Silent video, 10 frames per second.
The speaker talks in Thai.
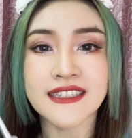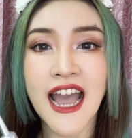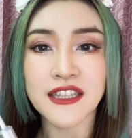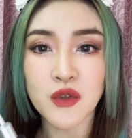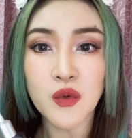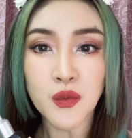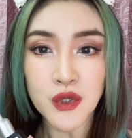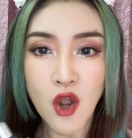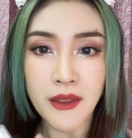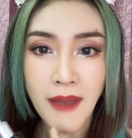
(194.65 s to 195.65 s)
ทาตรง
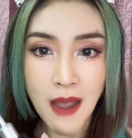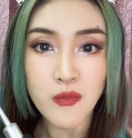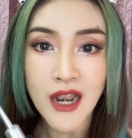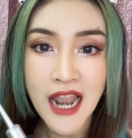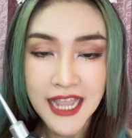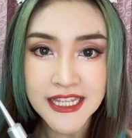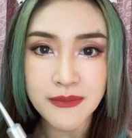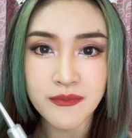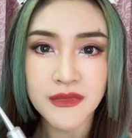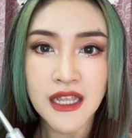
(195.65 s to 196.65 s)
รอยพับเวลายิ้ม